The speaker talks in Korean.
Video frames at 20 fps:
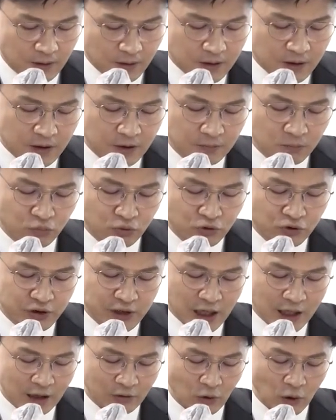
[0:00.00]
큰
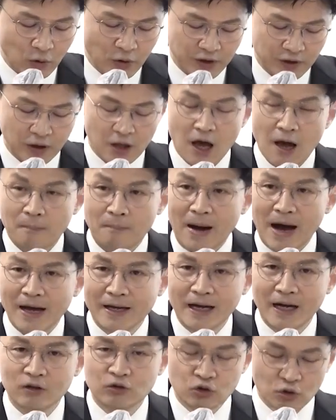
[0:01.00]
문제가 되고 있는
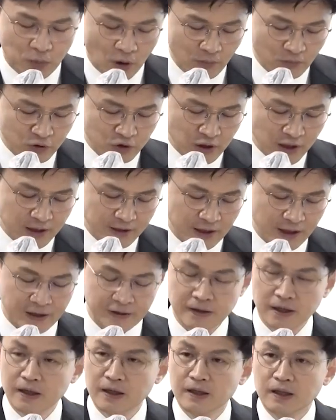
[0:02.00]
마약류 범죄에
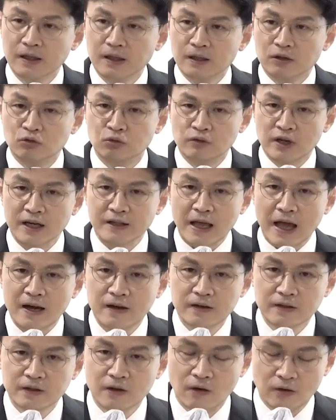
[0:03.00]
대한 국가의
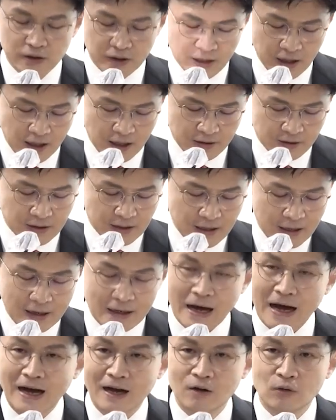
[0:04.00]
대응 역량을
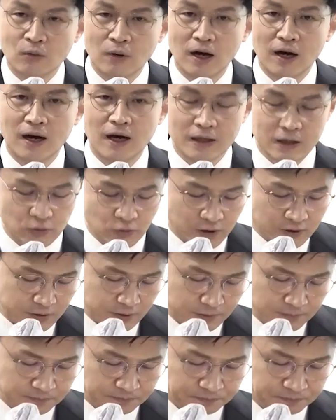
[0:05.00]
강화하기 위해서